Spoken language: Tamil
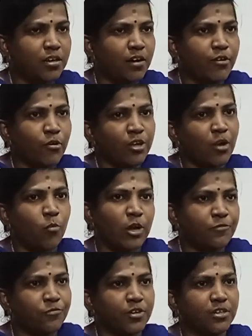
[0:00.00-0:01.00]
அவருடைய
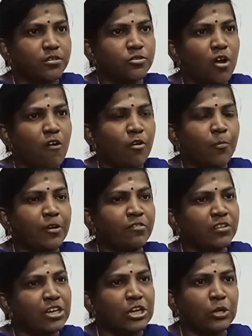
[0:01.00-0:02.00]
ஒய்ஃப் ஸோ அவங்க பேர்
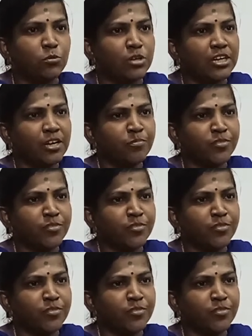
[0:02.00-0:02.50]
வந்து லில்லி குட்டி